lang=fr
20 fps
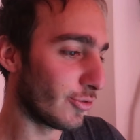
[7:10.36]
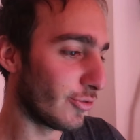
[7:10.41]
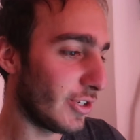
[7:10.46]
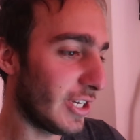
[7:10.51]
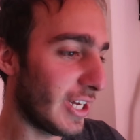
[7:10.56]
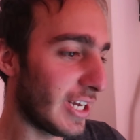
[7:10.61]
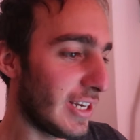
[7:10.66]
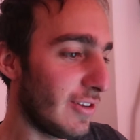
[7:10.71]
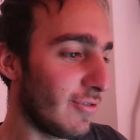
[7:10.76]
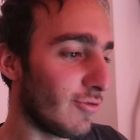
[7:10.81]
je
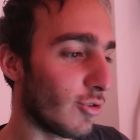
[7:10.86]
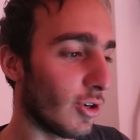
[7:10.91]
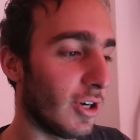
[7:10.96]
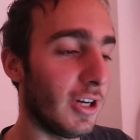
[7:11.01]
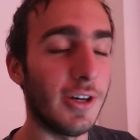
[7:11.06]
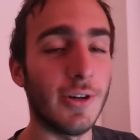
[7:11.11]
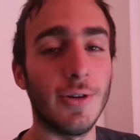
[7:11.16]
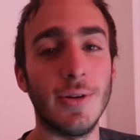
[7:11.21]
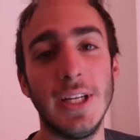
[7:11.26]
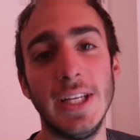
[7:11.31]
vais aller
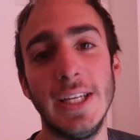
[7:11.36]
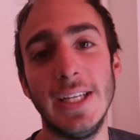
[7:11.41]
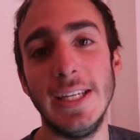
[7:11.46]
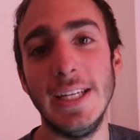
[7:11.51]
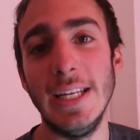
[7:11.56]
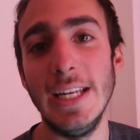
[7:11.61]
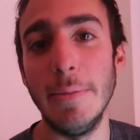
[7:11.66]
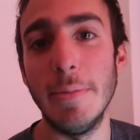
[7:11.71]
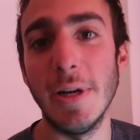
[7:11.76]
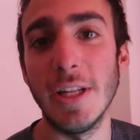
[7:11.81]
voir
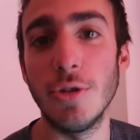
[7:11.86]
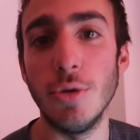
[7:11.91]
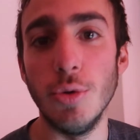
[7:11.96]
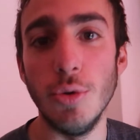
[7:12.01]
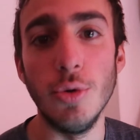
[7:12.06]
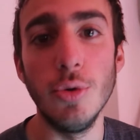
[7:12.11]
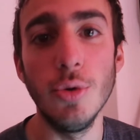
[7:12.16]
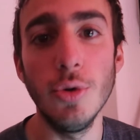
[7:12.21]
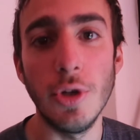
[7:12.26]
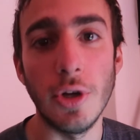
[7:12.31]
les, les,
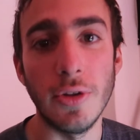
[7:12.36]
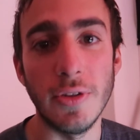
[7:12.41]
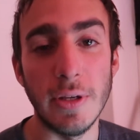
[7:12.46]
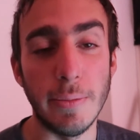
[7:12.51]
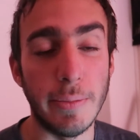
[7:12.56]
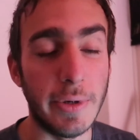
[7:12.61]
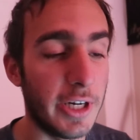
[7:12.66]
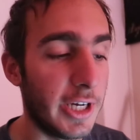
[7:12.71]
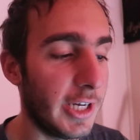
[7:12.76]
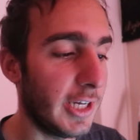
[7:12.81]
matelots dans
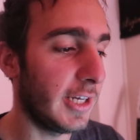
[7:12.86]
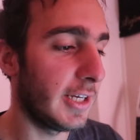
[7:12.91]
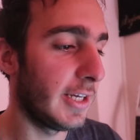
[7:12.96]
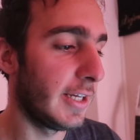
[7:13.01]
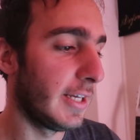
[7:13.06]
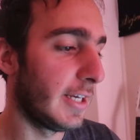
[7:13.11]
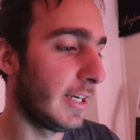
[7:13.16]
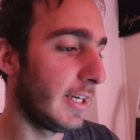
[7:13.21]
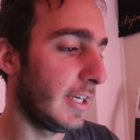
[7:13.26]
des bars